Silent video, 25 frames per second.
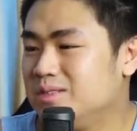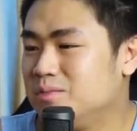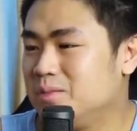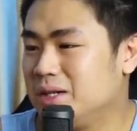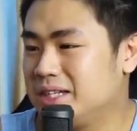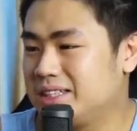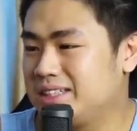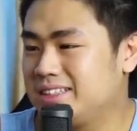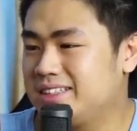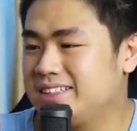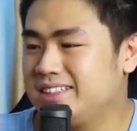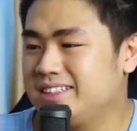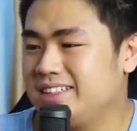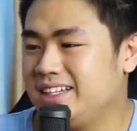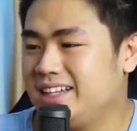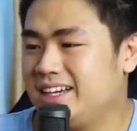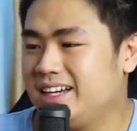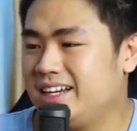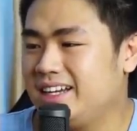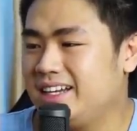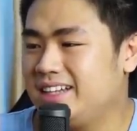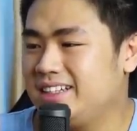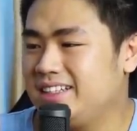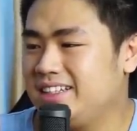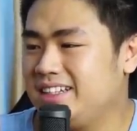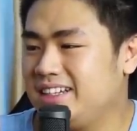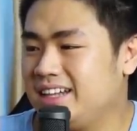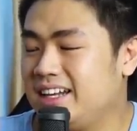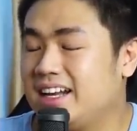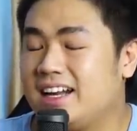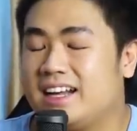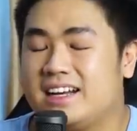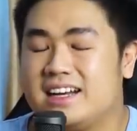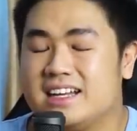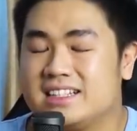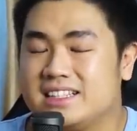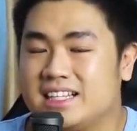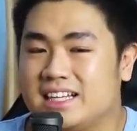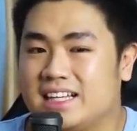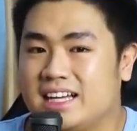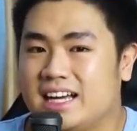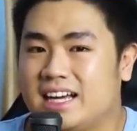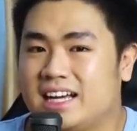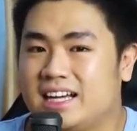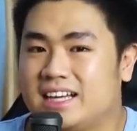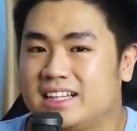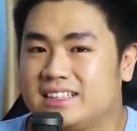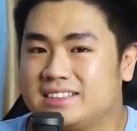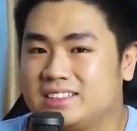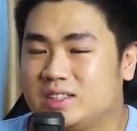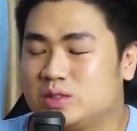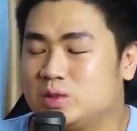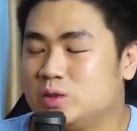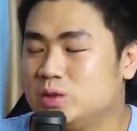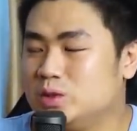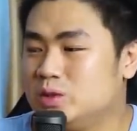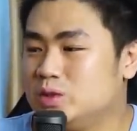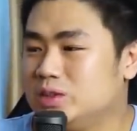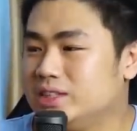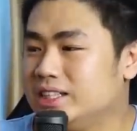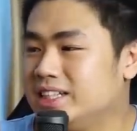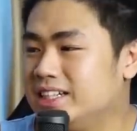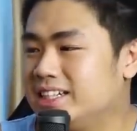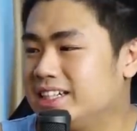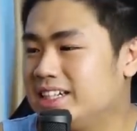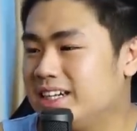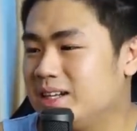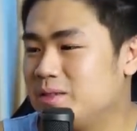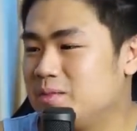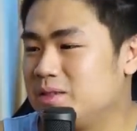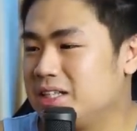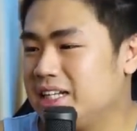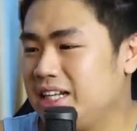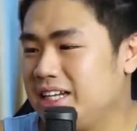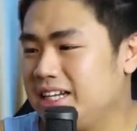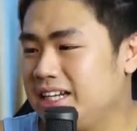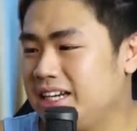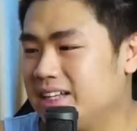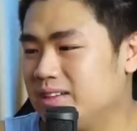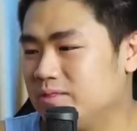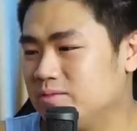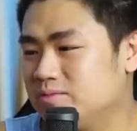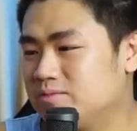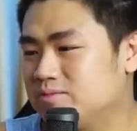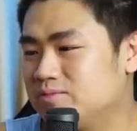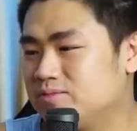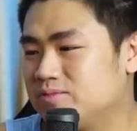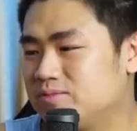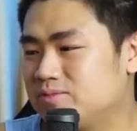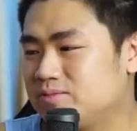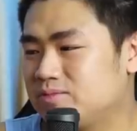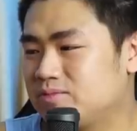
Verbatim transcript: But ya inilah data yang sesungguhnya kalian bisa lihat.